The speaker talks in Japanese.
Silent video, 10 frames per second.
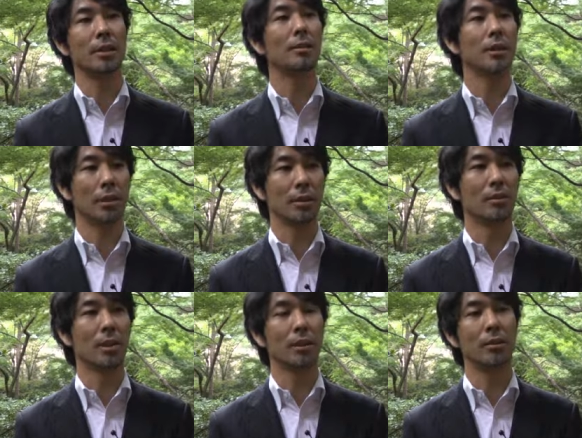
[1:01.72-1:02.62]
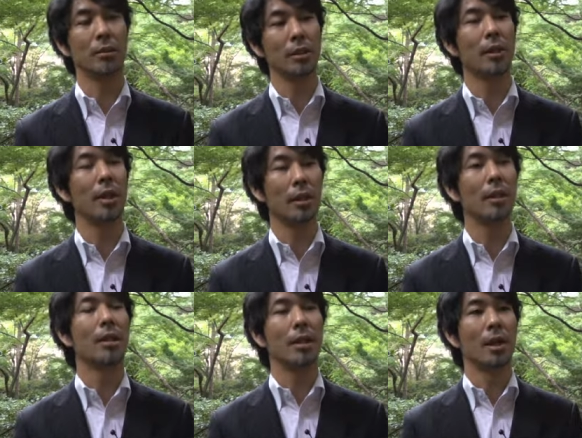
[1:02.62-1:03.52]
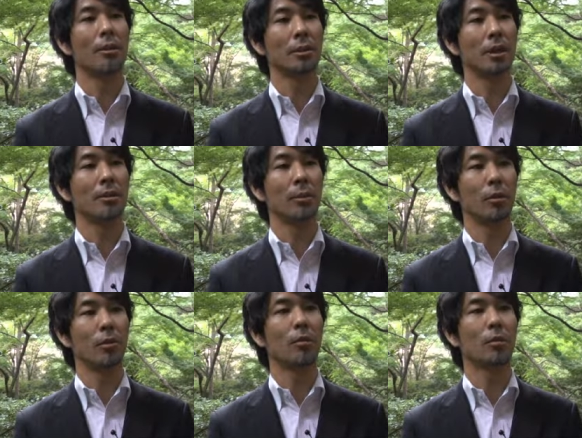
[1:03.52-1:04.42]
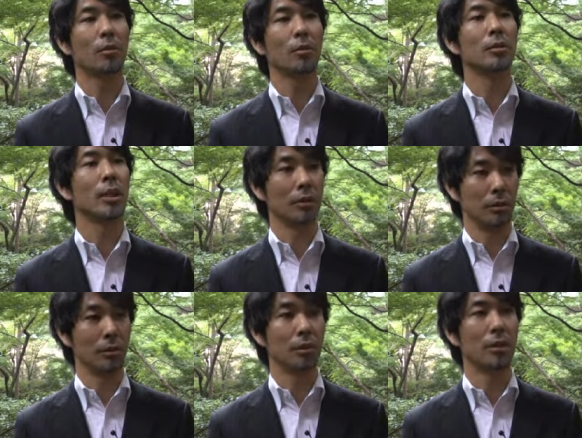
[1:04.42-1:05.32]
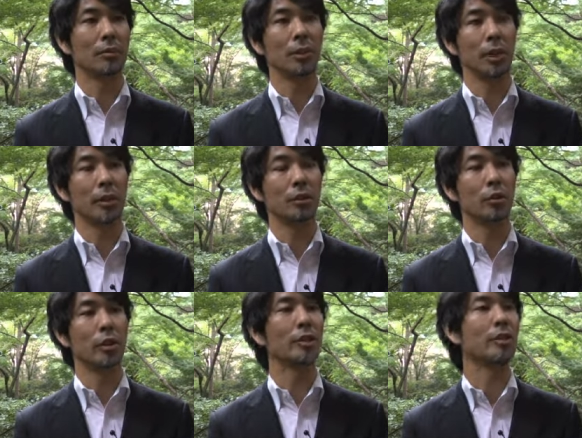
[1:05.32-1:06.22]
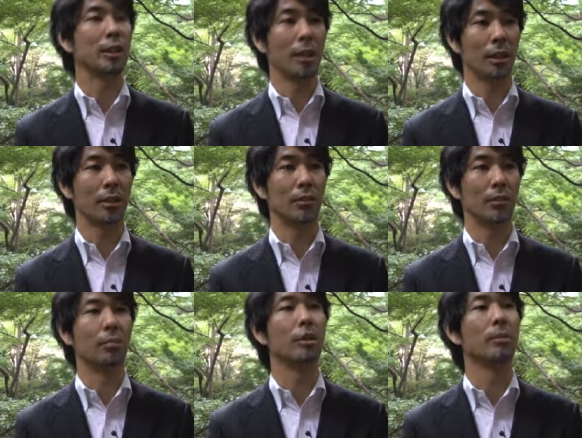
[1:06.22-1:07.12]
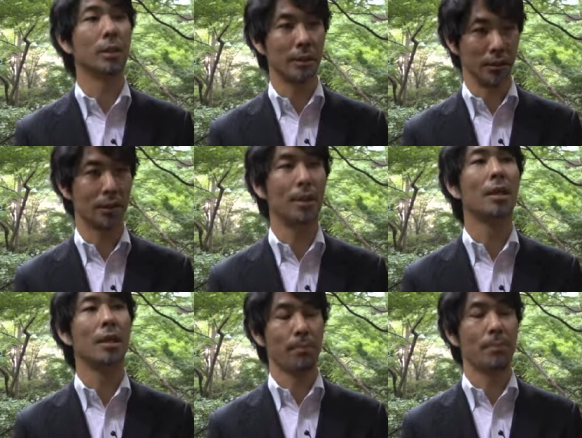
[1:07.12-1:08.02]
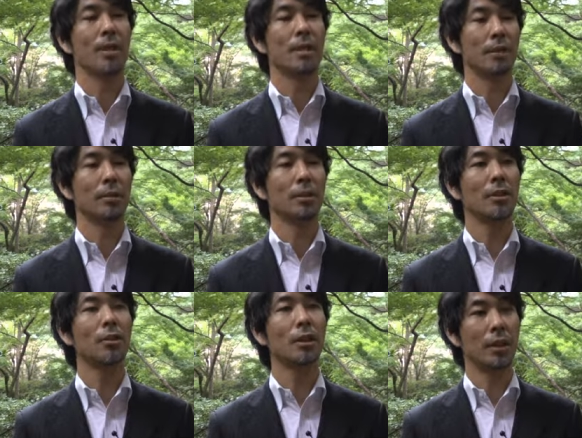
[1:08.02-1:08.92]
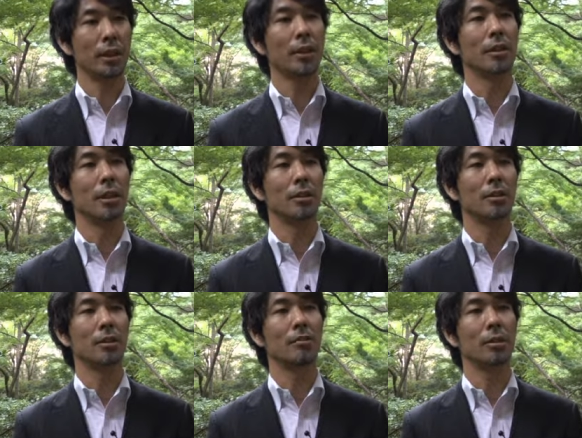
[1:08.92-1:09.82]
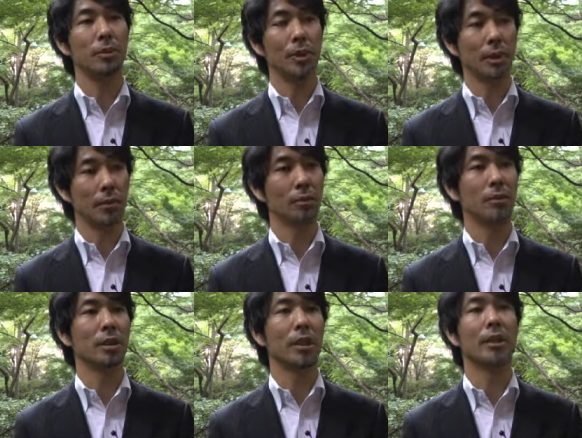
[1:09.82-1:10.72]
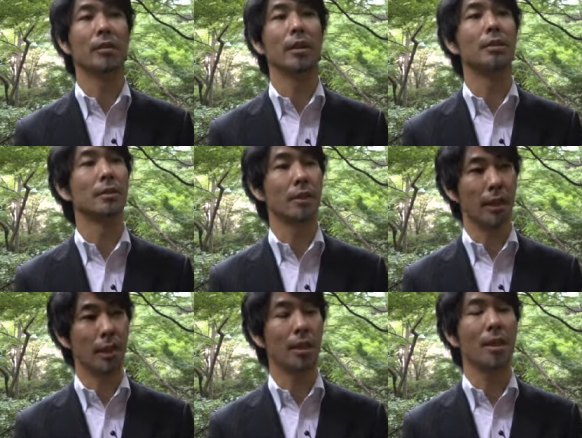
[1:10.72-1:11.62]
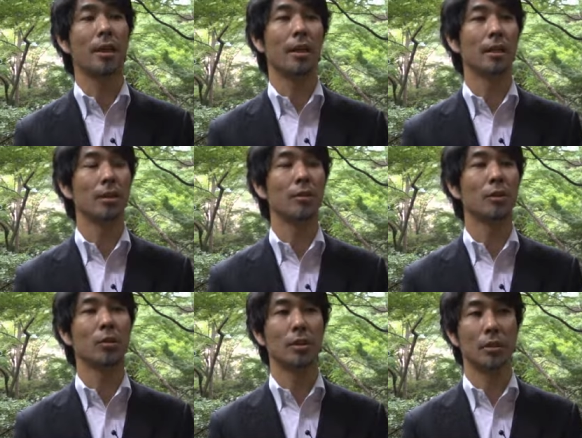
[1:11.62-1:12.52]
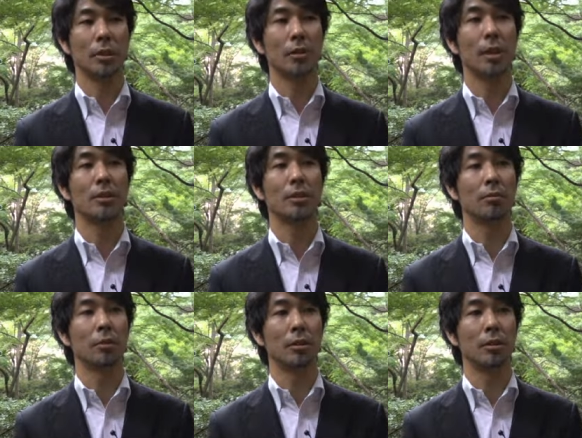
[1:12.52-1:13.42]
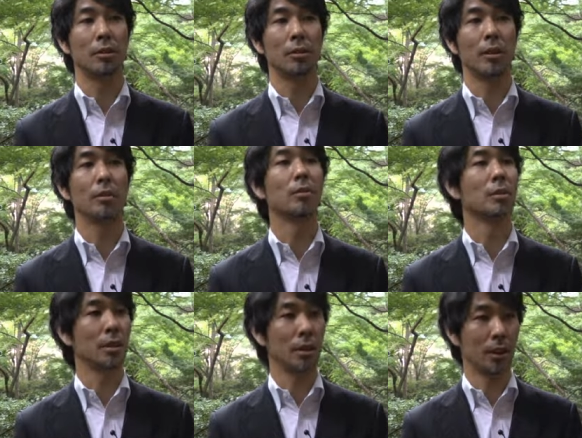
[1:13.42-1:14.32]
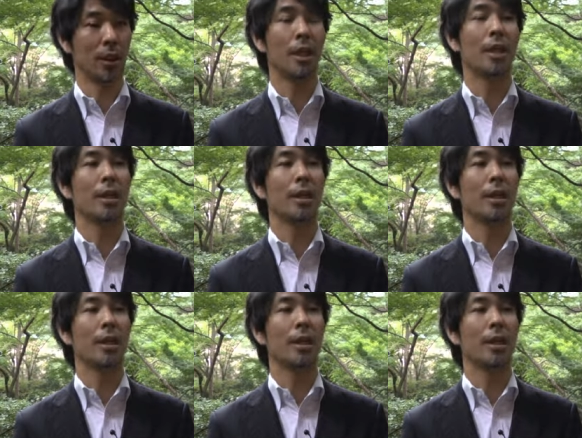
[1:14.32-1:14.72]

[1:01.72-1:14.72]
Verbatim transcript: していくかっていうのが非常に今あのお客様とのコンタクトっていう意味で重要になってるかなと思います。でそうした時に単純にウェブサイトっていうだけではなくて例えばソーシャルでの発信も必要でしょうし